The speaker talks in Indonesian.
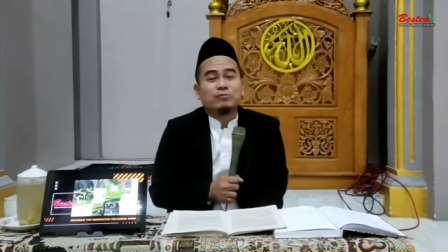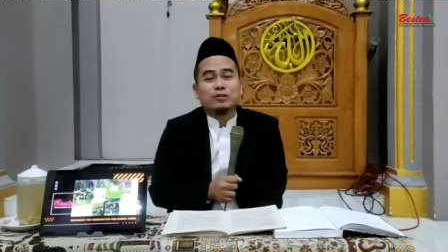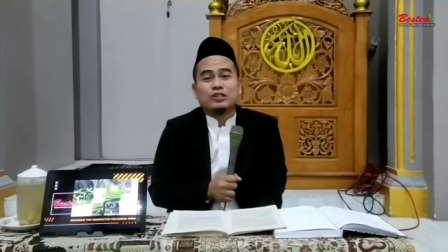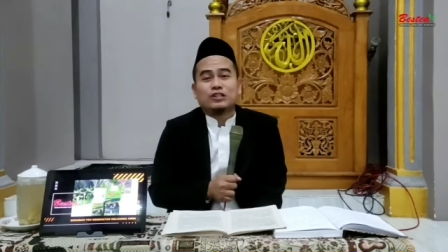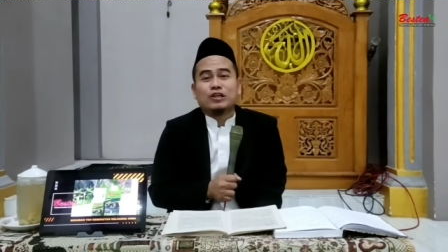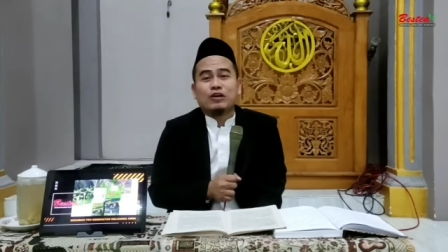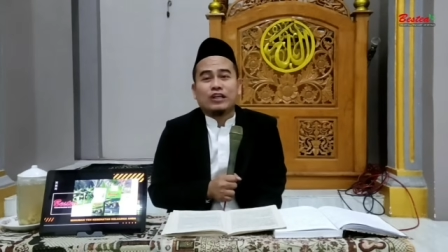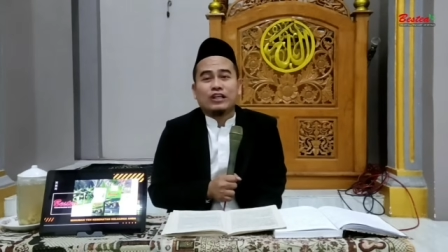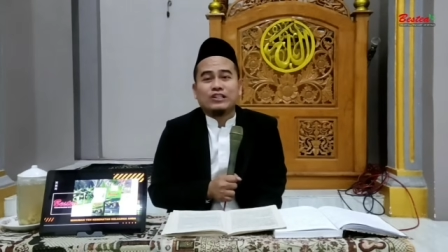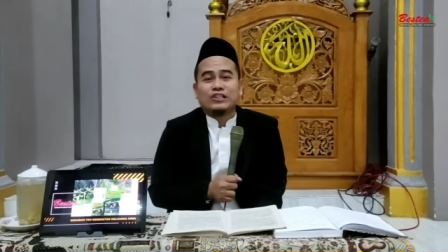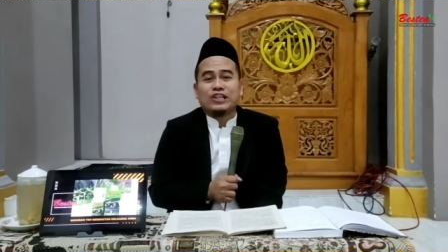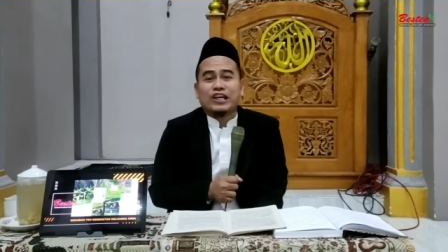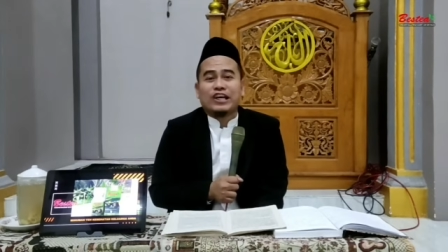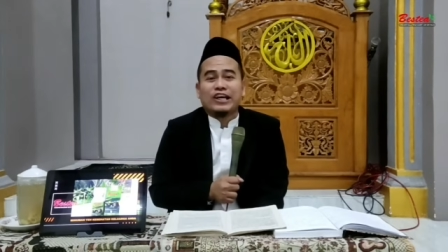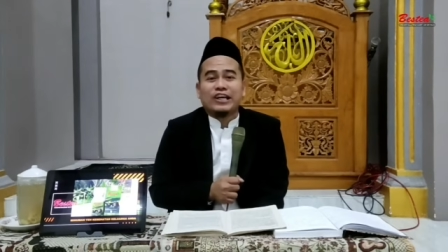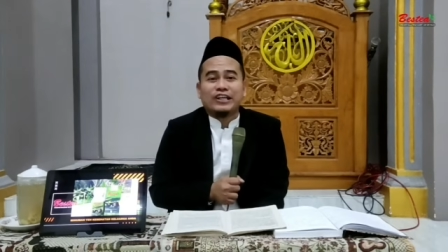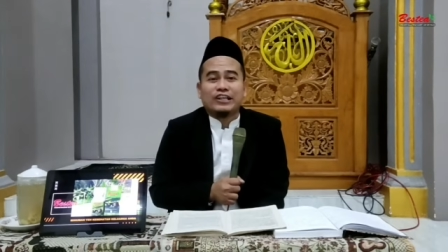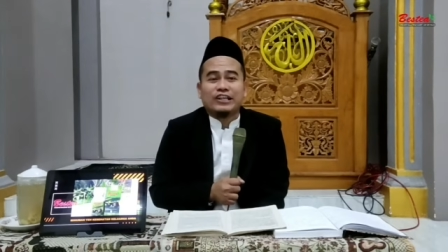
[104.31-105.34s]
mesti yang
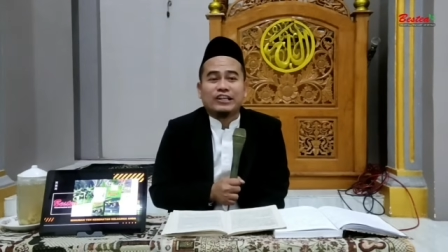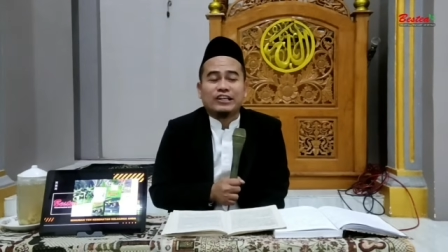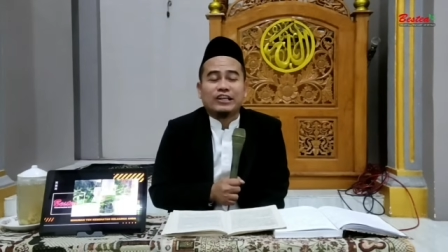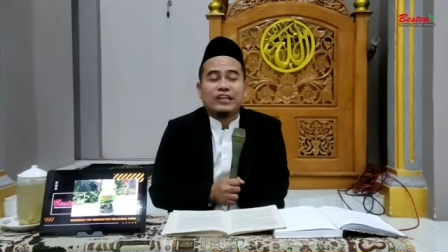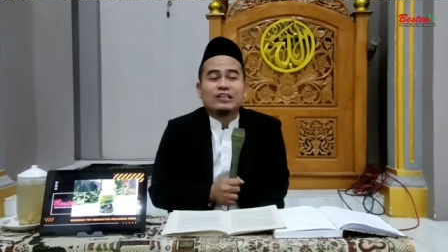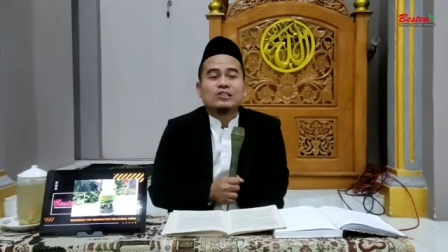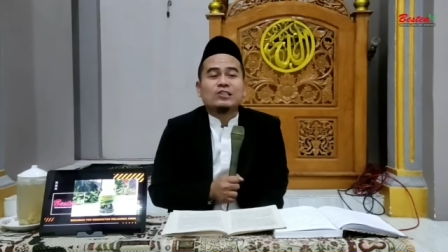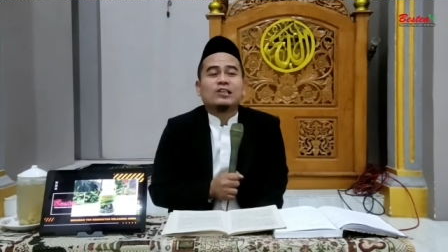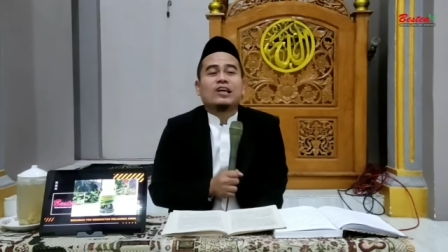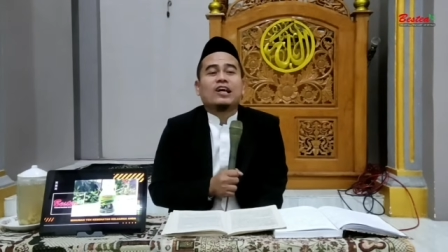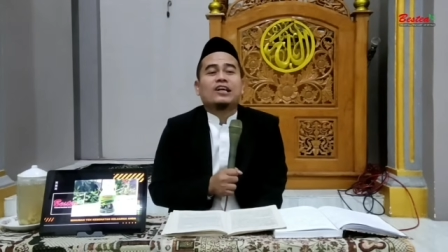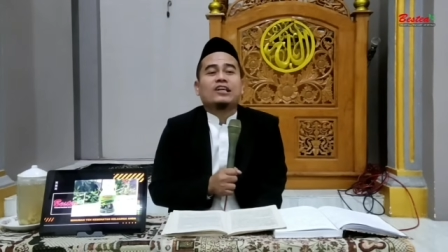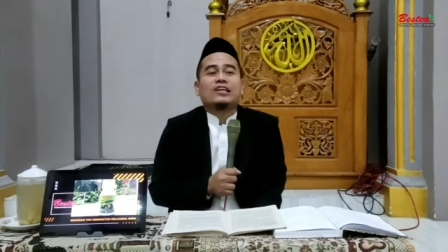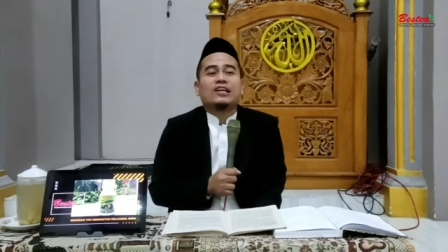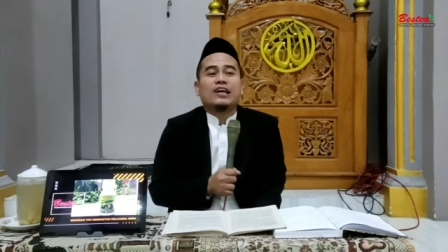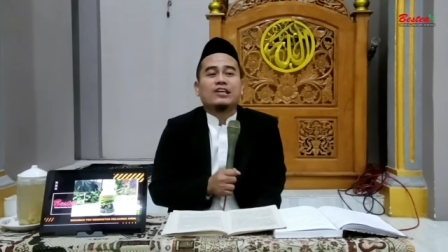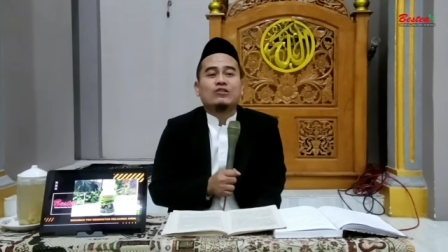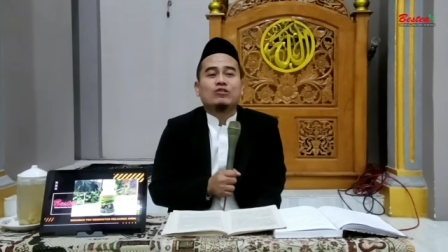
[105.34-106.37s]
sing ngeri senengan
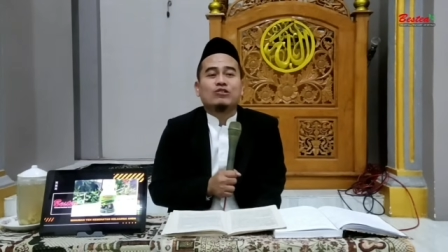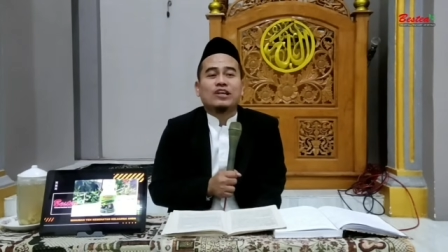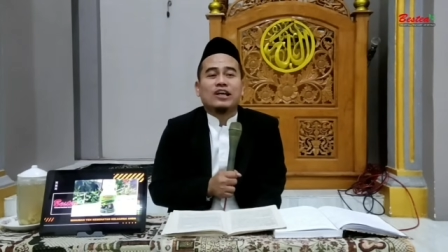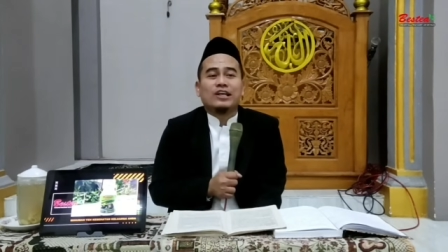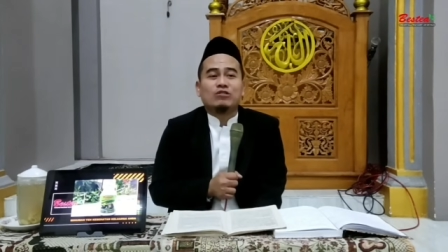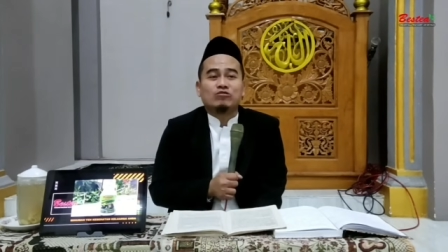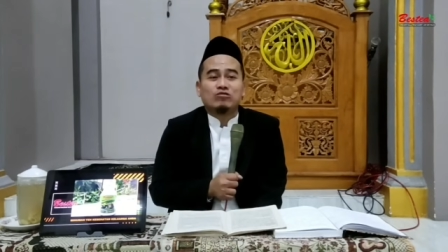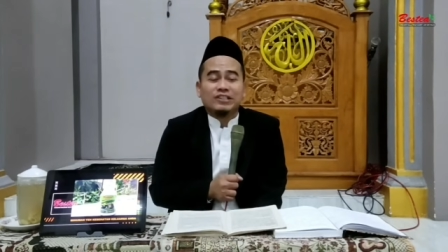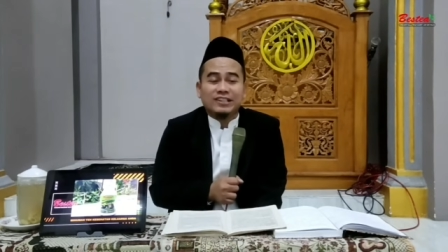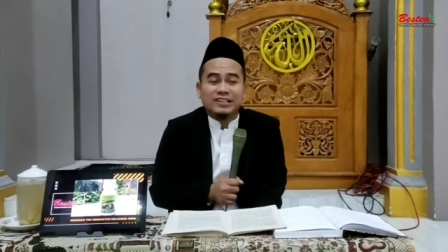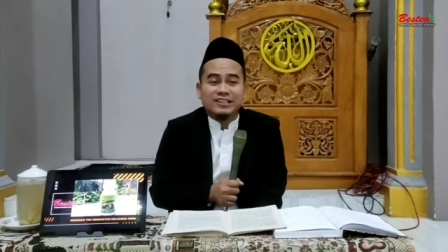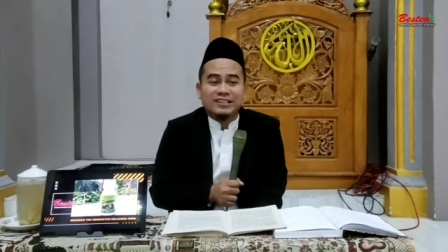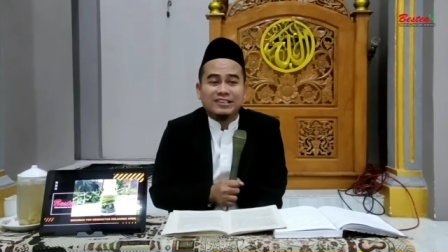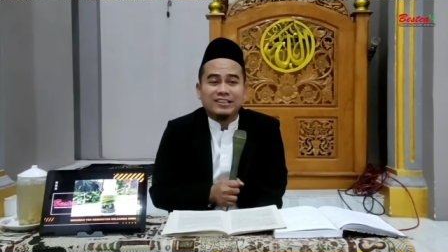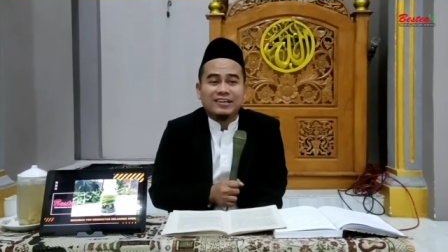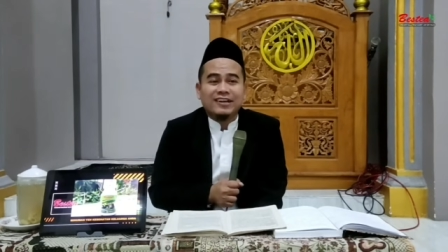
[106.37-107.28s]
yang gandul gaduli